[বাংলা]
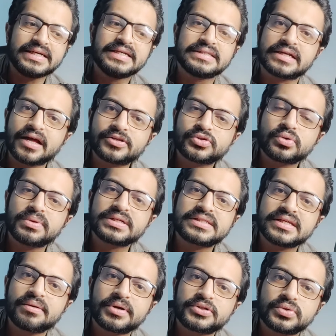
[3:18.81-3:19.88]
যে রাজকুমার
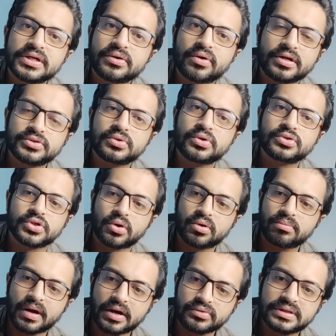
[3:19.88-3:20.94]
সিনেমা শুটিং করার জন্য যখন
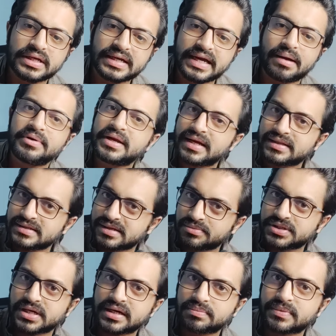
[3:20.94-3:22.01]
ভারত থেকে আমেরিকাতে যাবে
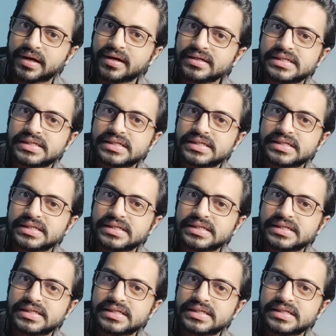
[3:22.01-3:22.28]
শাকিব খান